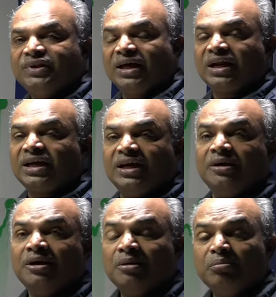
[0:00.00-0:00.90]
ధరకి
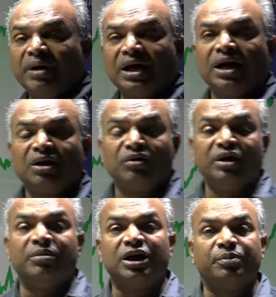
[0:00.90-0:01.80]
బంగారం
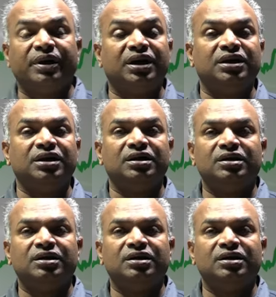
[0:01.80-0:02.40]
డిమాండ్ పెరిగింది